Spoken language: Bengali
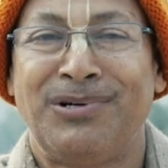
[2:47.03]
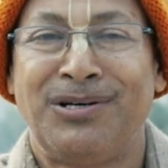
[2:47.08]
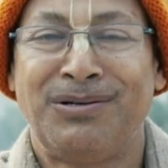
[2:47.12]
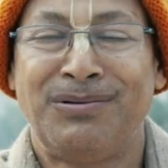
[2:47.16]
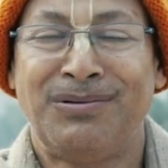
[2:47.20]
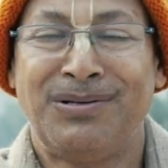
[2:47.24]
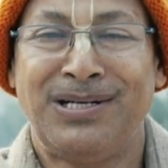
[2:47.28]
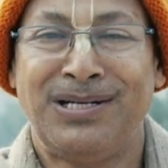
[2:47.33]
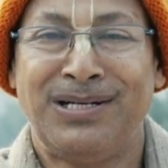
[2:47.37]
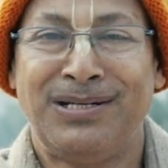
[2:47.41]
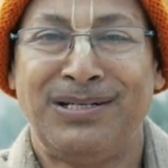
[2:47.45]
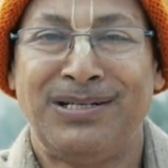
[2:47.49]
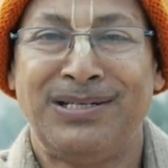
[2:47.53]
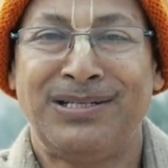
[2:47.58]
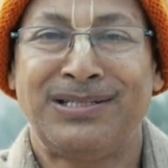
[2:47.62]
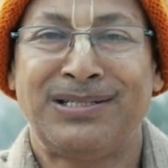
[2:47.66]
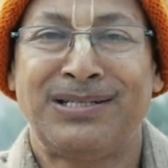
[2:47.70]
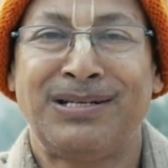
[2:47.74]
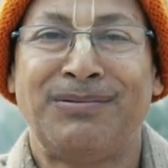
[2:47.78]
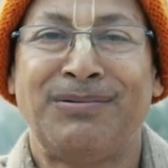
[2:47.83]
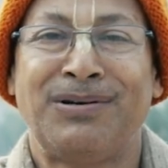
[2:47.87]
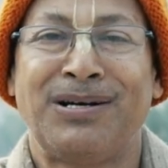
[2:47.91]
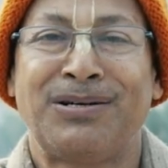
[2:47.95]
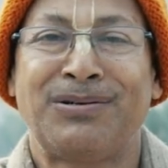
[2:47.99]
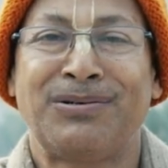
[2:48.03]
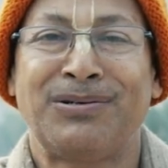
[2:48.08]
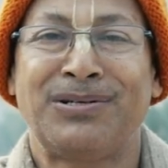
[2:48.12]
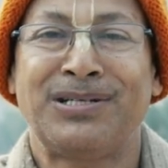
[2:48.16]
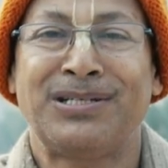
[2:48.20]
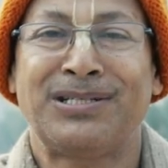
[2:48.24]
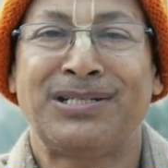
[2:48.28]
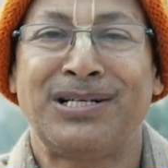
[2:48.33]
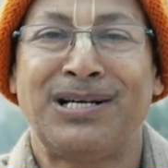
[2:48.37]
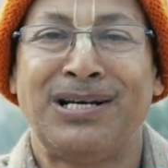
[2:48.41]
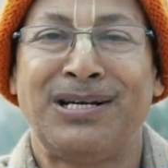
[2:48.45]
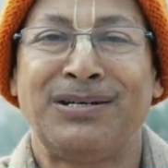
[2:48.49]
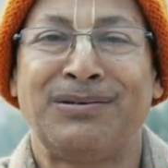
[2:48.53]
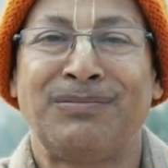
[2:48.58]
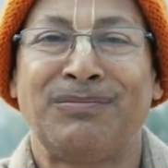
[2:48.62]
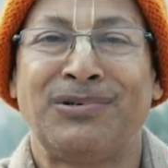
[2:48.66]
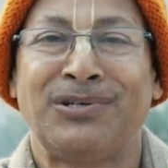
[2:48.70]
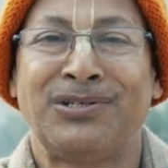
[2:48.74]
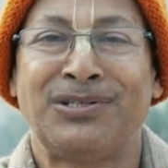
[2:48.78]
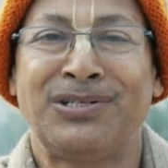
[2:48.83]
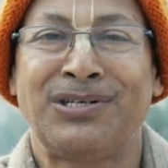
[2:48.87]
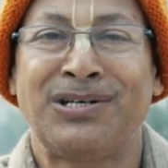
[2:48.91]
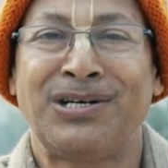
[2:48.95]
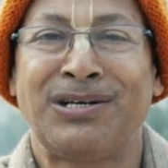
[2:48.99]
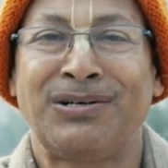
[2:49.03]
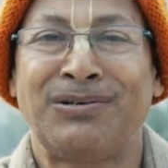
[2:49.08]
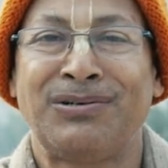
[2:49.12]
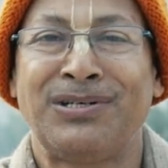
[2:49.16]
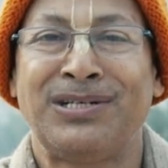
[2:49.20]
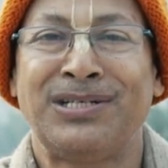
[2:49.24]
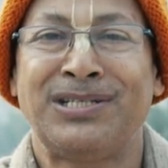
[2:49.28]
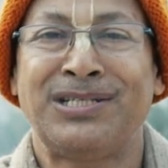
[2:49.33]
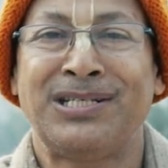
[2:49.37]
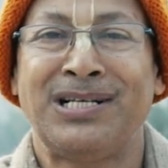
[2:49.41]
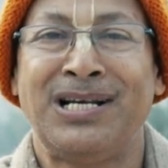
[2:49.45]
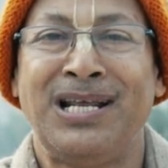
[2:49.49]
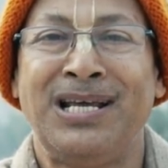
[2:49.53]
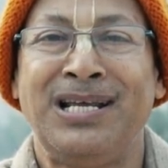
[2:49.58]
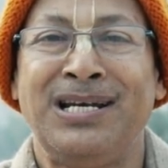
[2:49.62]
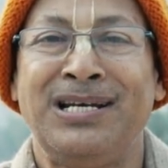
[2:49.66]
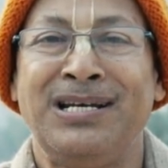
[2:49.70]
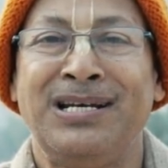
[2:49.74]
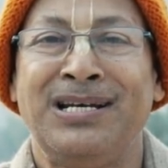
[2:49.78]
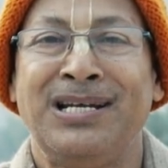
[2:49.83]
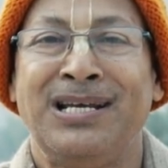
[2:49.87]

ভগবানের সেবা করেছিলেন ভজনা করেছিলেন